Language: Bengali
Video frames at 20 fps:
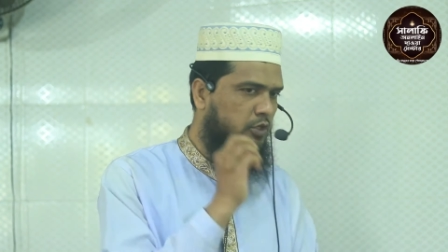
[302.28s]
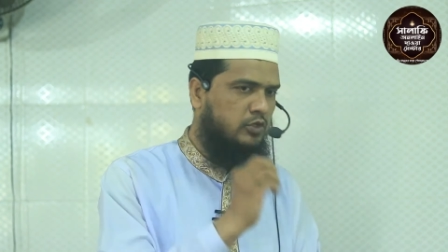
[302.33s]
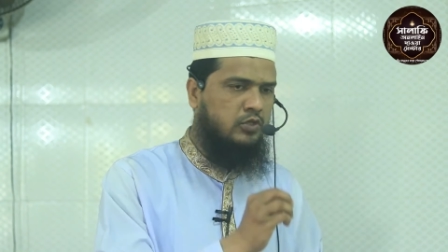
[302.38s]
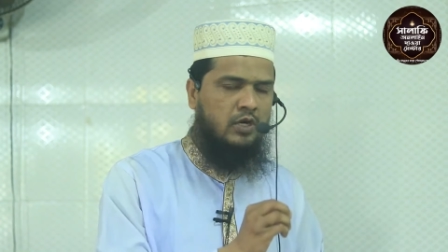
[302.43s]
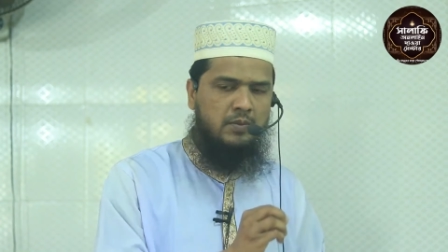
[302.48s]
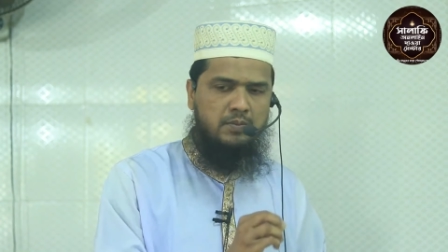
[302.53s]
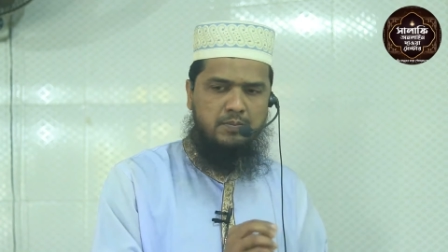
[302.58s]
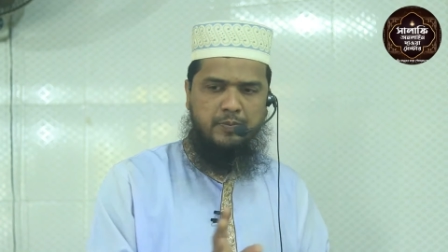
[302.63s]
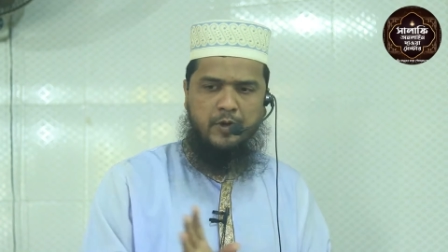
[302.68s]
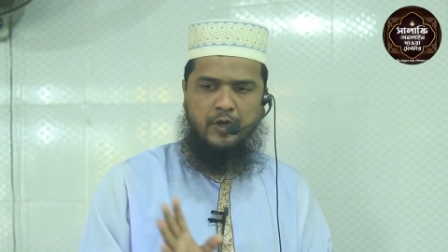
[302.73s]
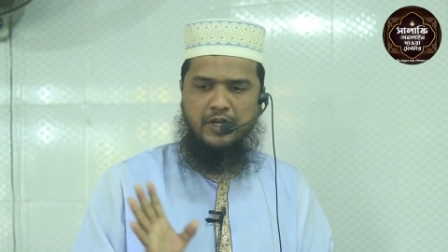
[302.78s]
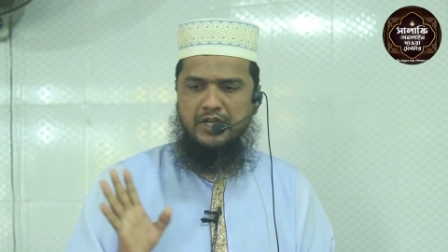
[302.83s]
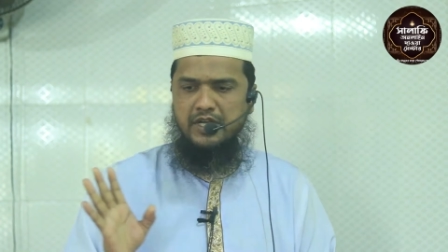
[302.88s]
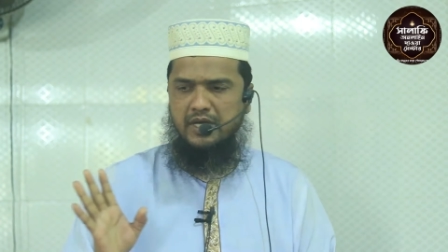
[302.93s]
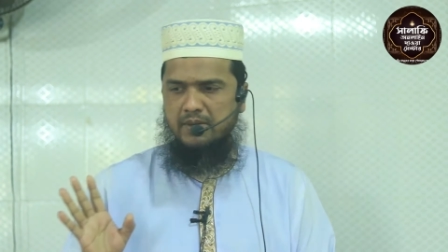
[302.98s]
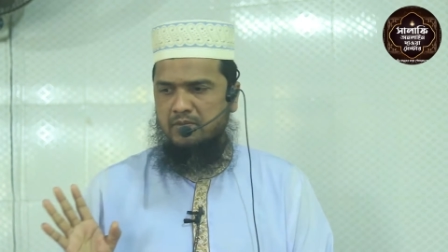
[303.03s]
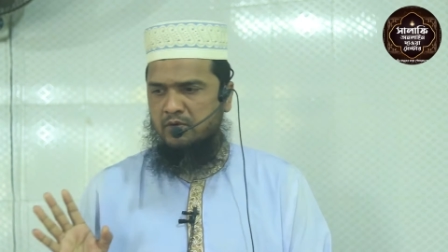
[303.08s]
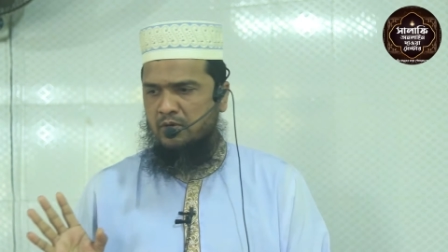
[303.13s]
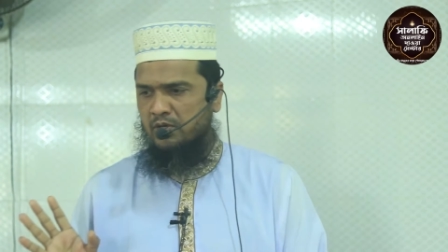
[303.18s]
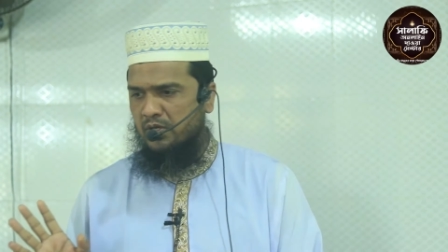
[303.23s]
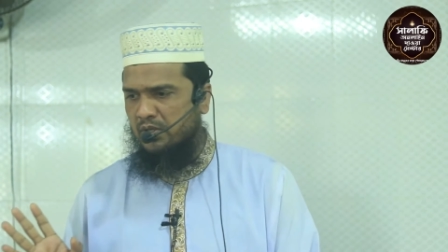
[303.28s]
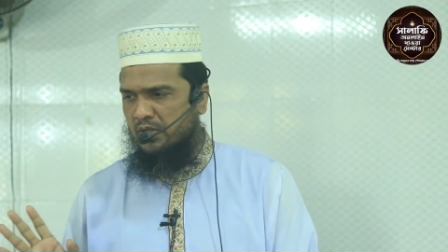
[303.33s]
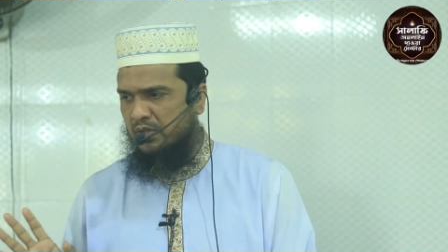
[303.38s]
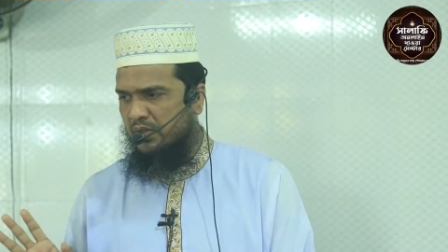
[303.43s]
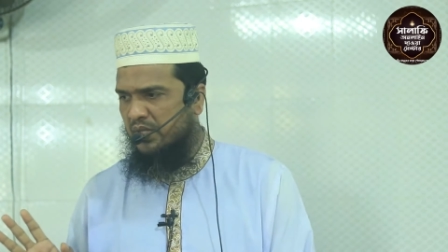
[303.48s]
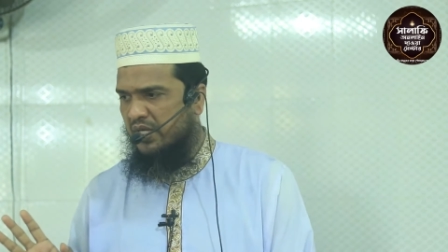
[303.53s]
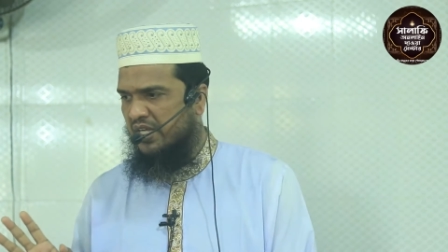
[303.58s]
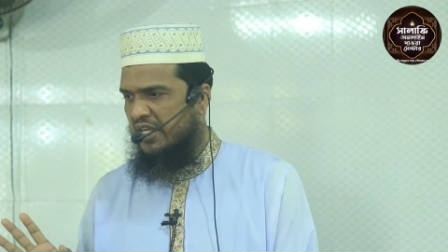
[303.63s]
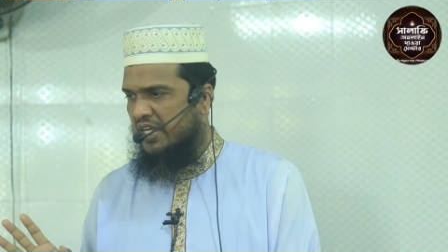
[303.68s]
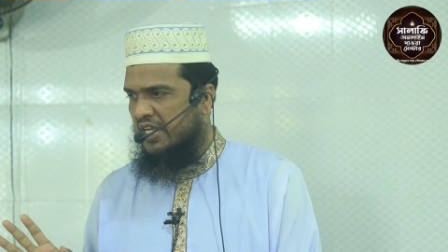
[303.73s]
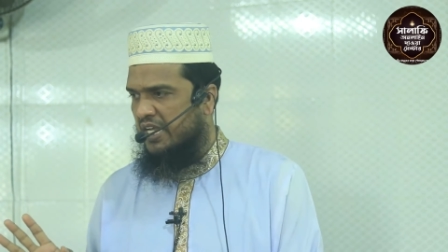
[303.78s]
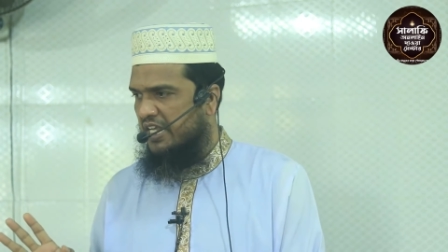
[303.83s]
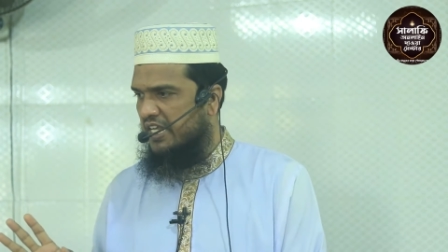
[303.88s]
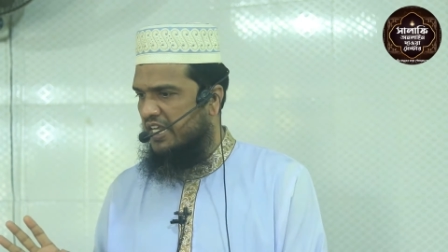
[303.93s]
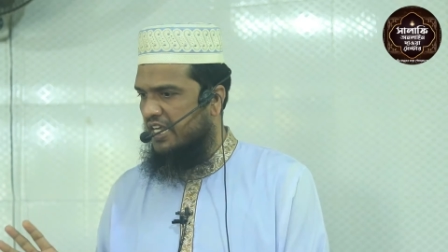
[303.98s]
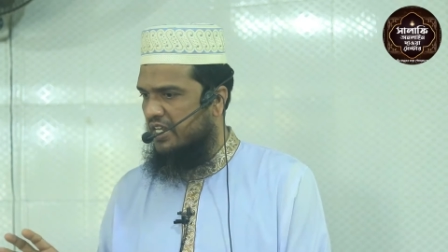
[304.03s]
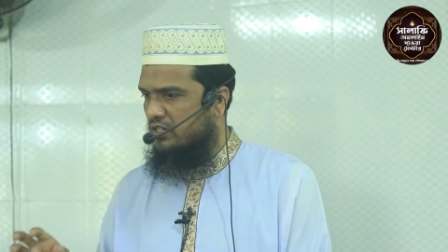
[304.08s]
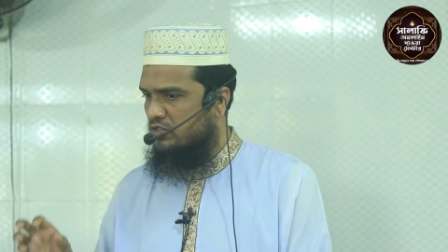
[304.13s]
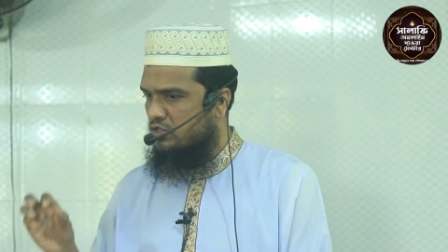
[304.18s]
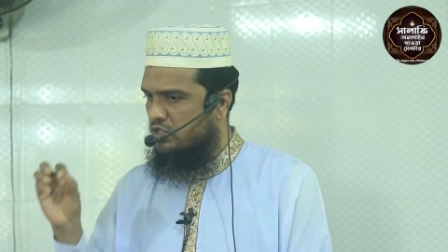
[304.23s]
প্রথম পরিণাম হলো
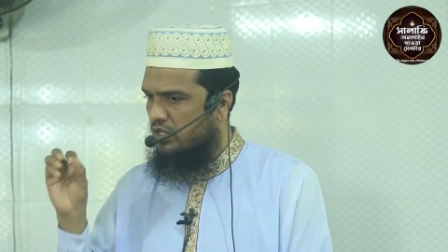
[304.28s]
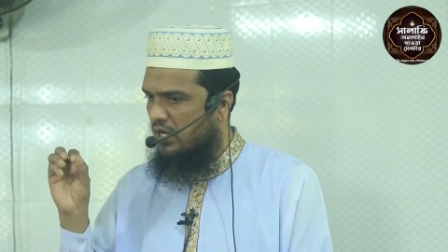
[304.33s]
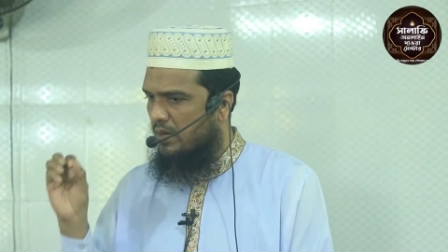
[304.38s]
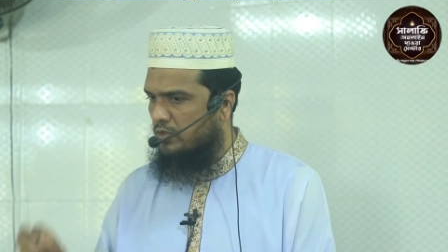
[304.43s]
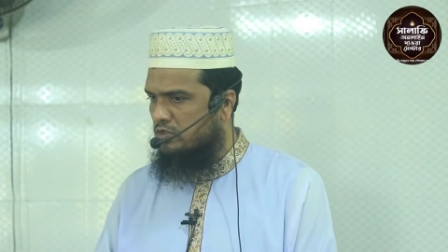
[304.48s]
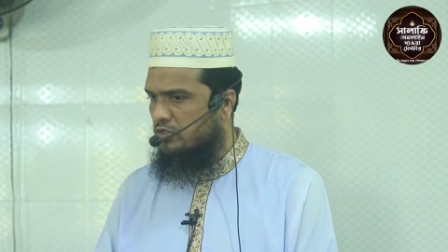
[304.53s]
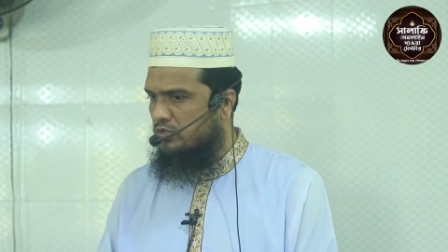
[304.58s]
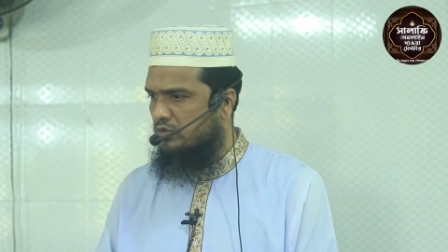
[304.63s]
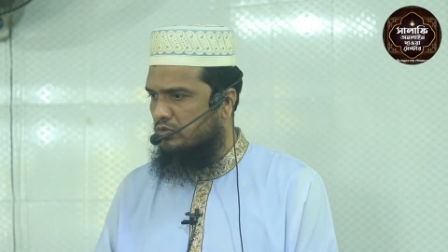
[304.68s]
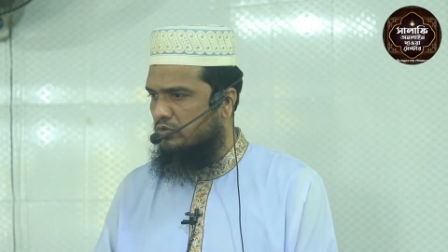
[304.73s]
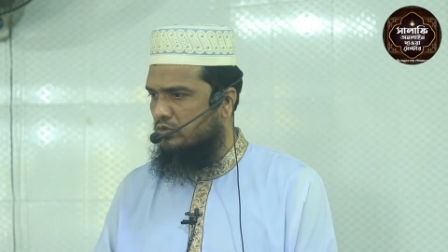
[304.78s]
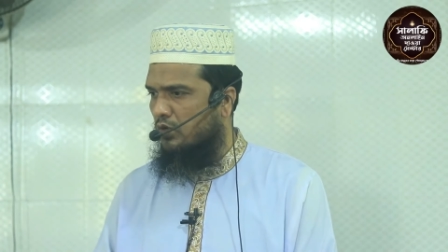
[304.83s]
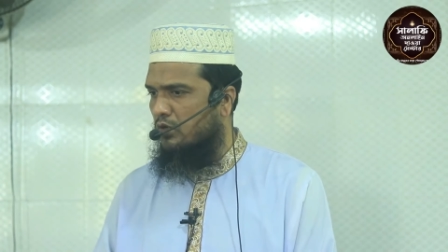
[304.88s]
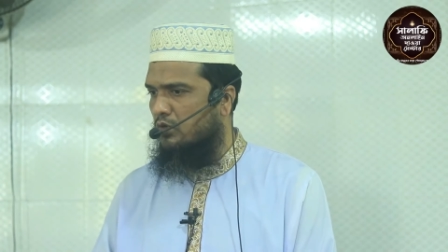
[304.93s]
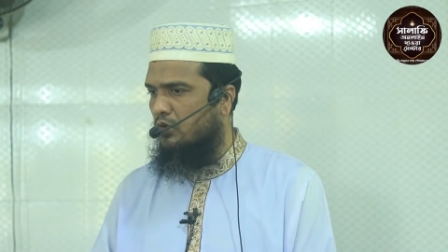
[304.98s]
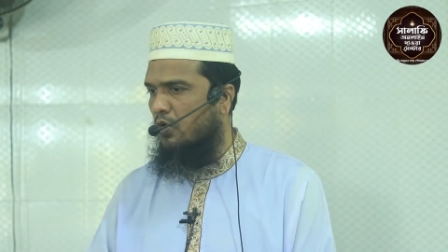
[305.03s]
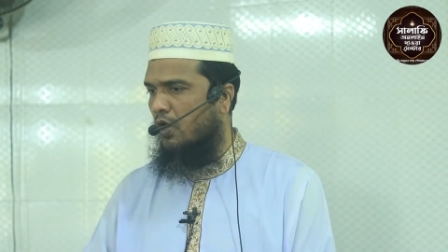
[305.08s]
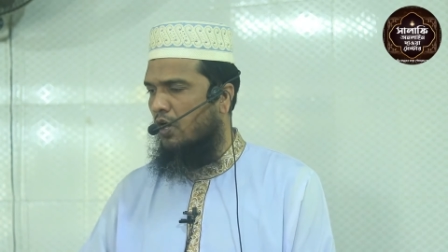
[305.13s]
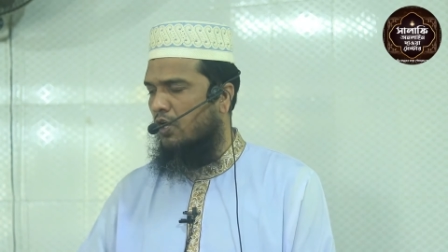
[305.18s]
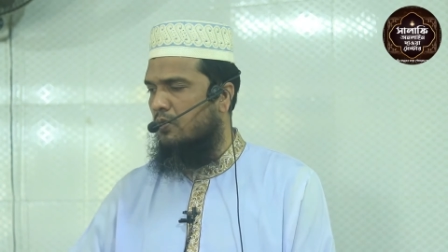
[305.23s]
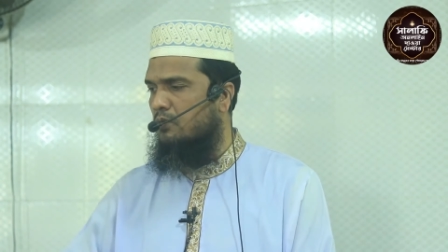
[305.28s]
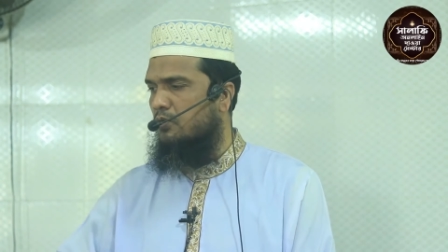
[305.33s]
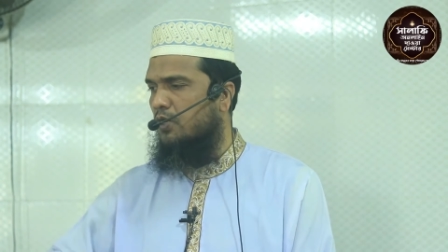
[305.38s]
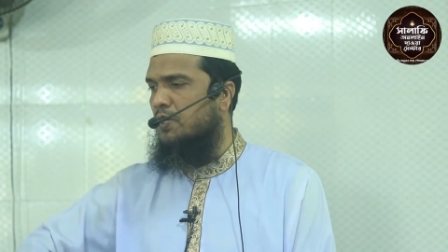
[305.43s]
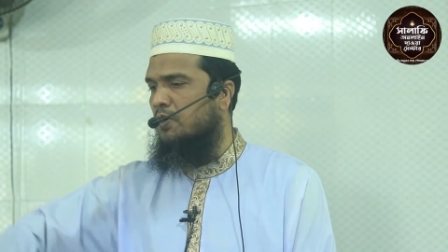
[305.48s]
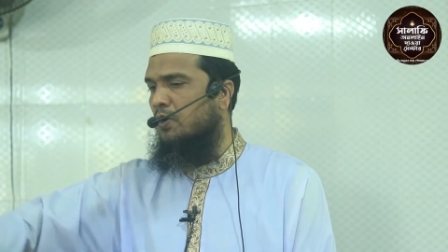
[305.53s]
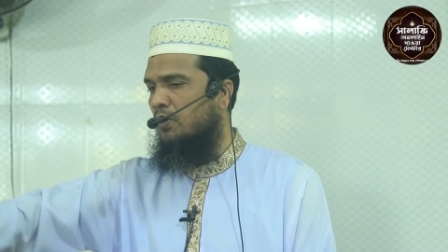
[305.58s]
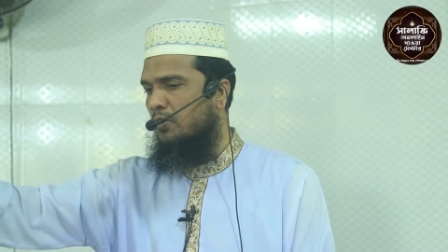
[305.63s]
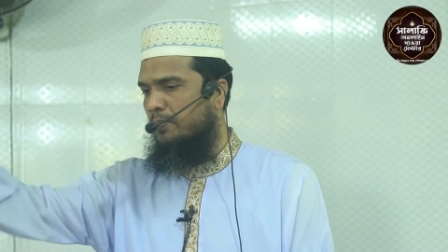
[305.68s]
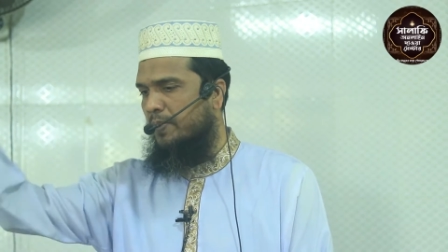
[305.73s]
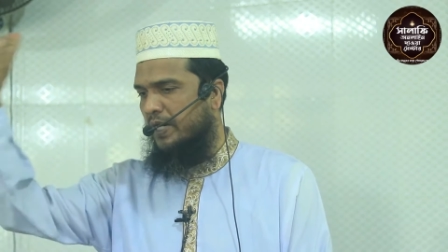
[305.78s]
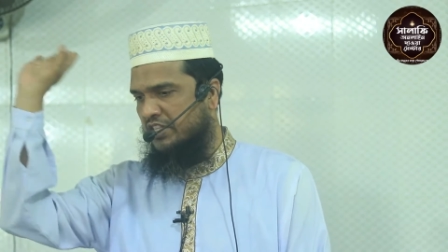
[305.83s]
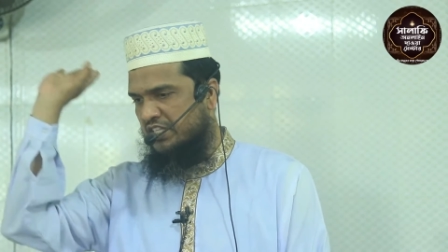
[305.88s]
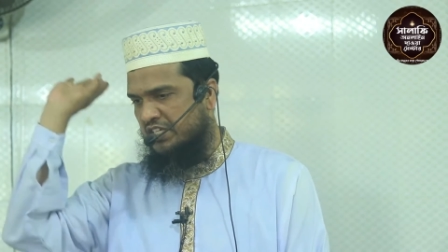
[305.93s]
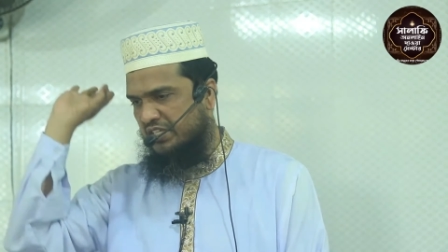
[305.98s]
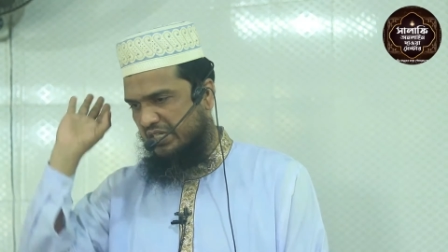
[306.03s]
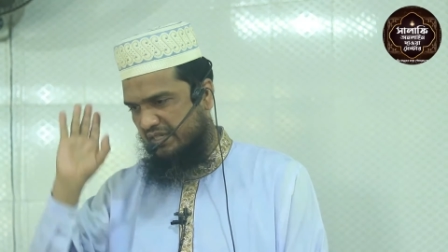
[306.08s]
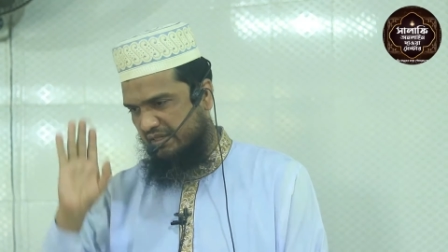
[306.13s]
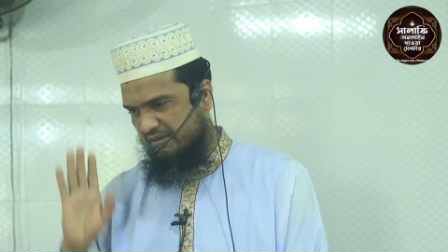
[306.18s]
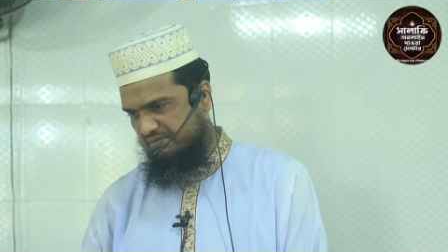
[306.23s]
এর সমস্ত কর্মই হলো
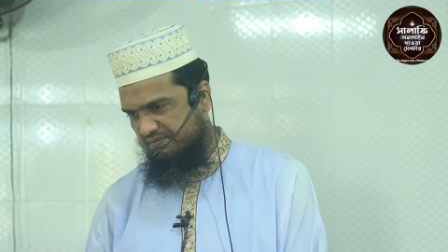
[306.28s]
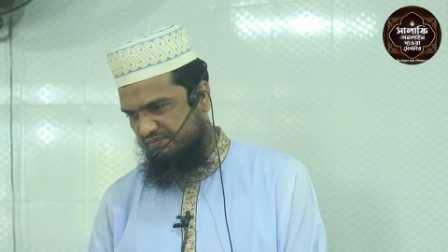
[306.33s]
বাতিল